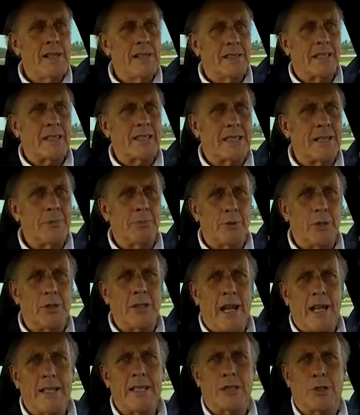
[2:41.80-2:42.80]
Das gibt
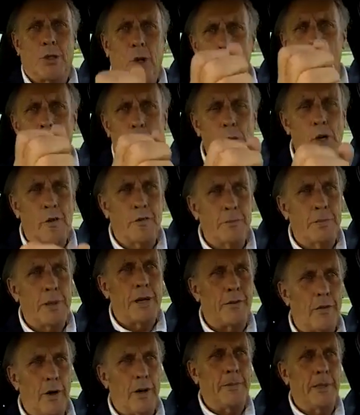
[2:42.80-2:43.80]
euch eine tolle
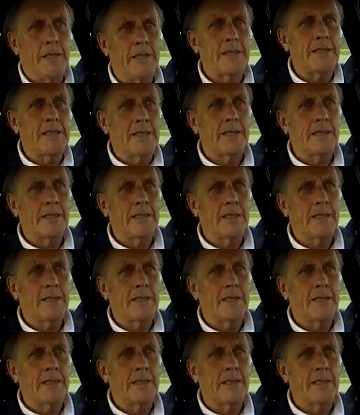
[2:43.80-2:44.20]
Kurvenperformance.